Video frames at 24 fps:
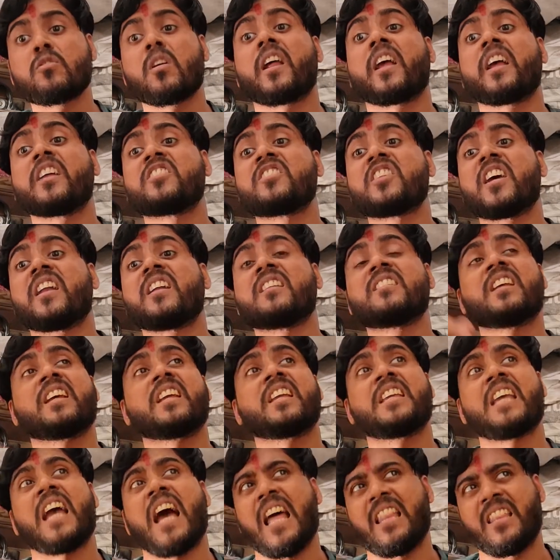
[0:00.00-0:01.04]
तेरे के चेहरे से
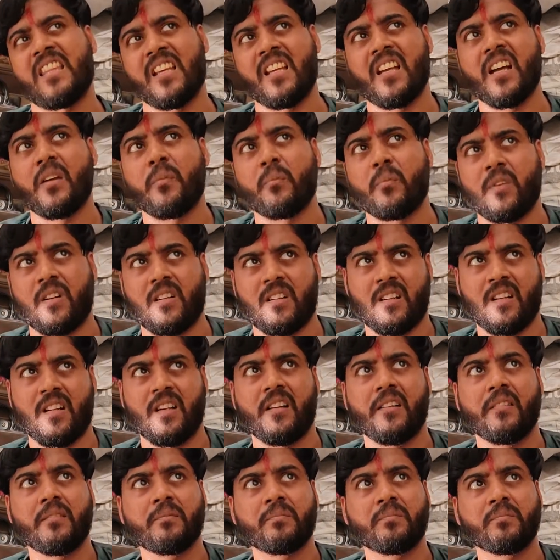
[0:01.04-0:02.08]
क्या दिखाई पड़ रहा
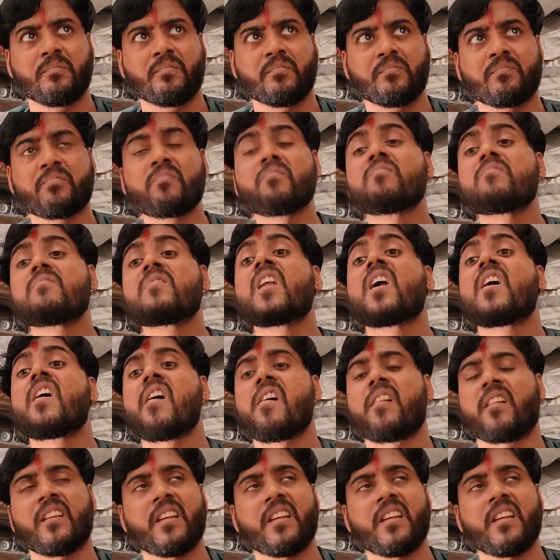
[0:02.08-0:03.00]
है